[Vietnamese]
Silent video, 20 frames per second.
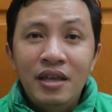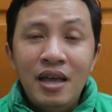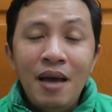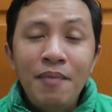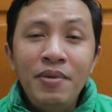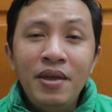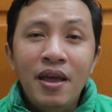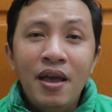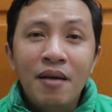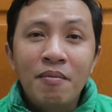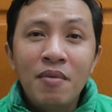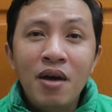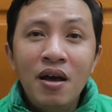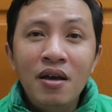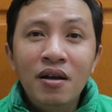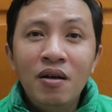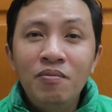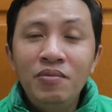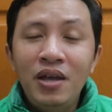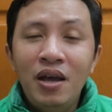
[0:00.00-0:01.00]
app nhà hàng
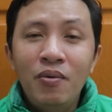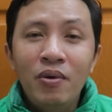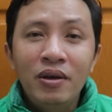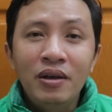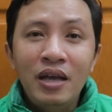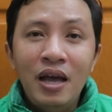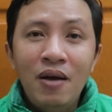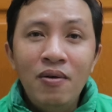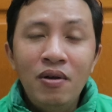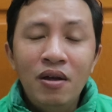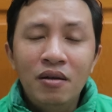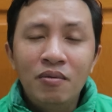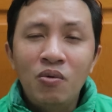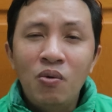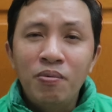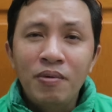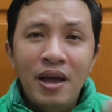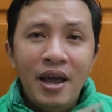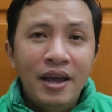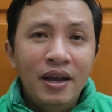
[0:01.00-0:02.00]
mới không chạy quảng cáo là
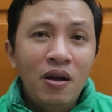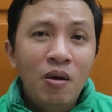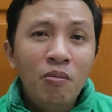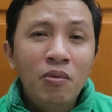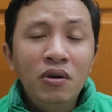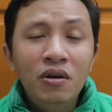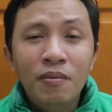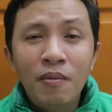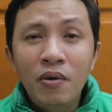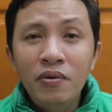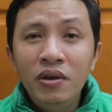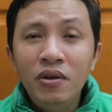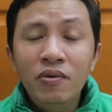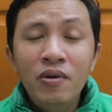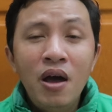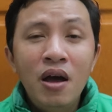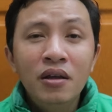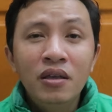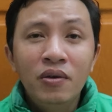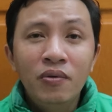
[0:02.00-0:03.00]
một ngày không có được bao nhiêu
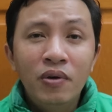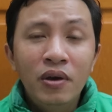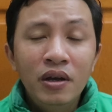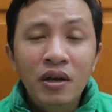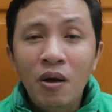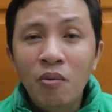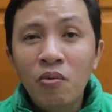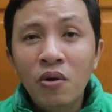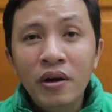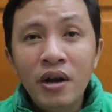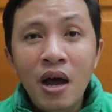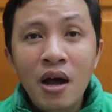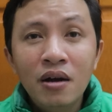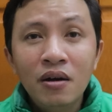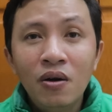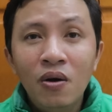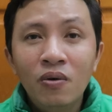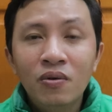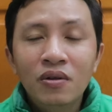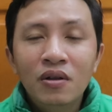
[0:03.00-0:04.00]
đơn, nhiều khi không có
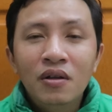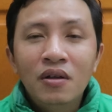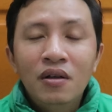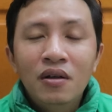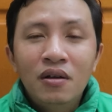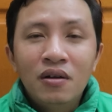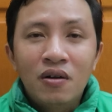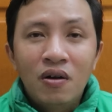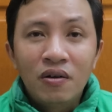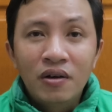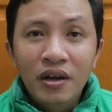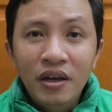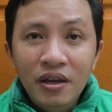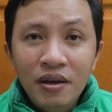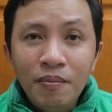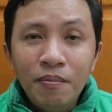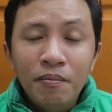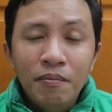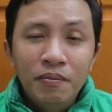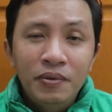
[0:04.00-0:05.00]
đơn luôn. Còn
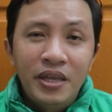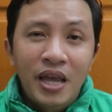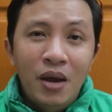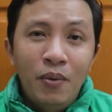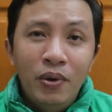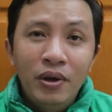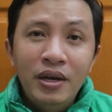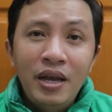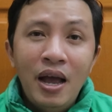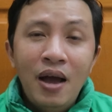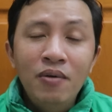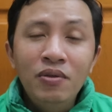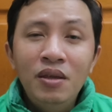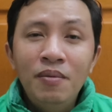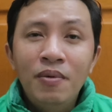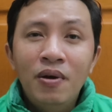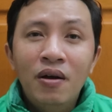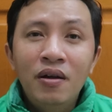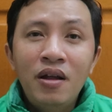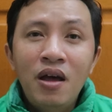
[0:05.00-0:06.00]
khi chạy quảng cáo
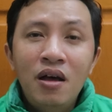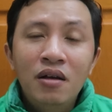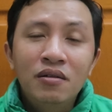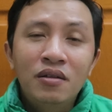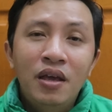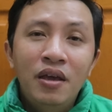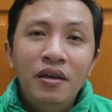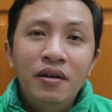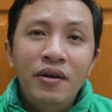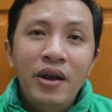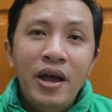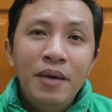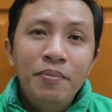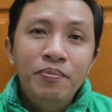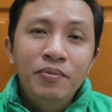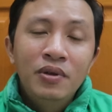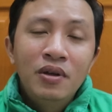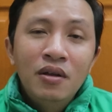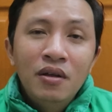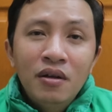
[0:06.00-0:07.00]
thì mới có đơn. Thì
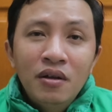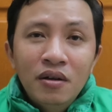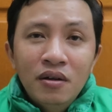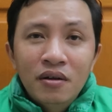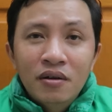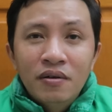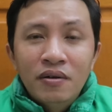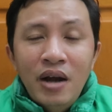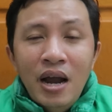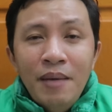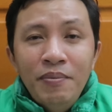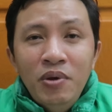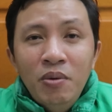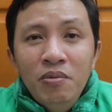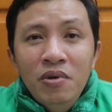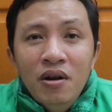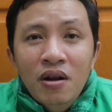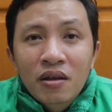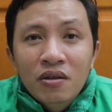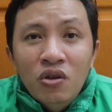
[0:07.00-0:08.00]
Grab
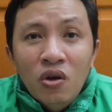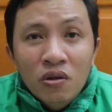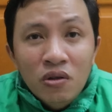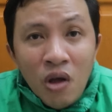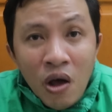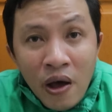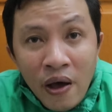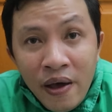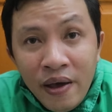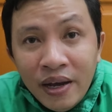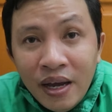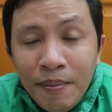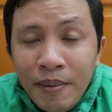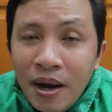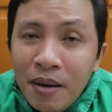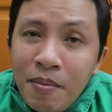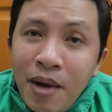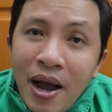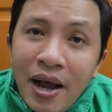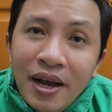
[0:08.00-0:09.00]
giống như là cho thuê cái
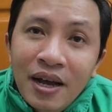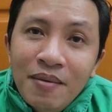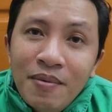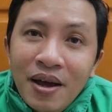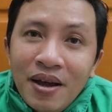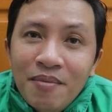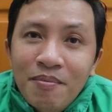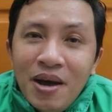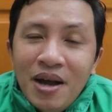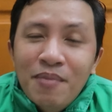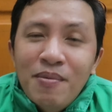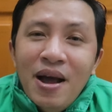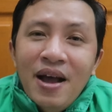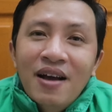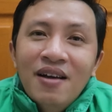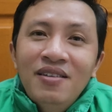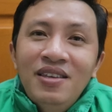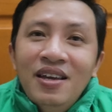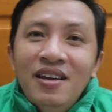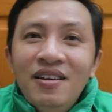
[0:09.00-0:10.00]
mặt bằng các bạn, mặt
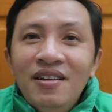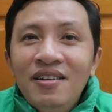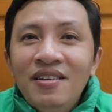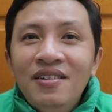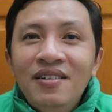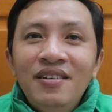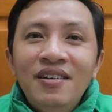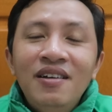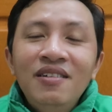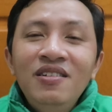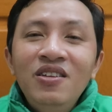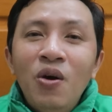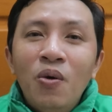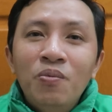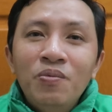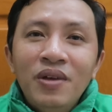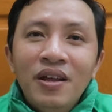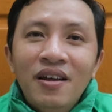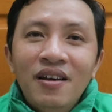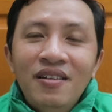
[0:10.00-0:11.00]
bằng ở trên ứng
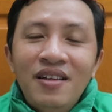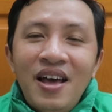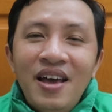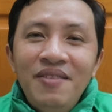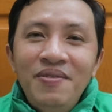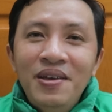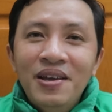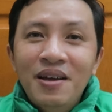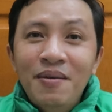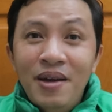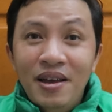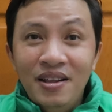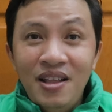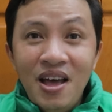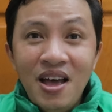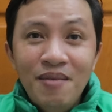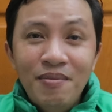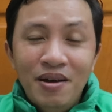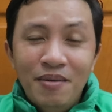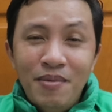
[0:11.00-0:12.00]
dụng vậy đó. Thay vì các bạn
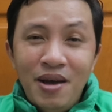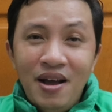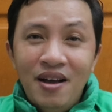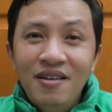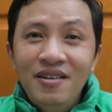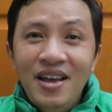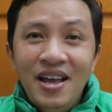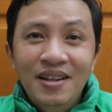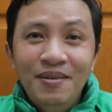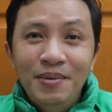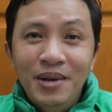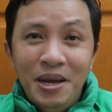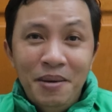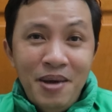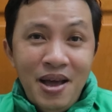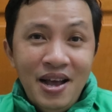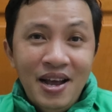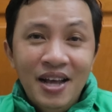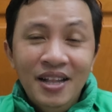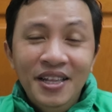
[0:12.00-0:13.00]
thuê mặt bằng ở ngã
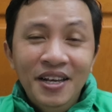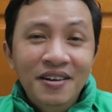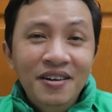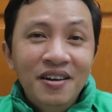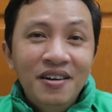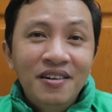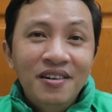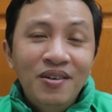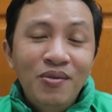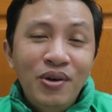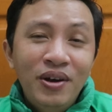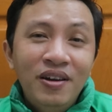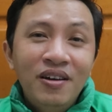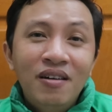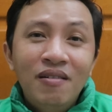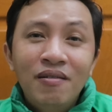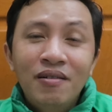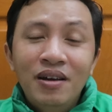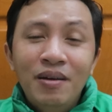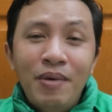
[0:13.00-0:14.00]
ba, ngã tư đường, ngoài
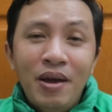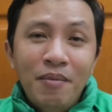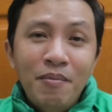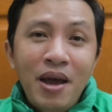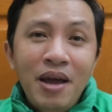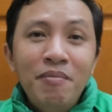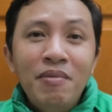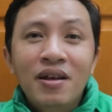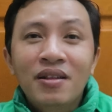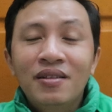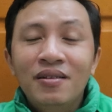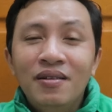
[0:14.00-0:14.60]
đường các bạn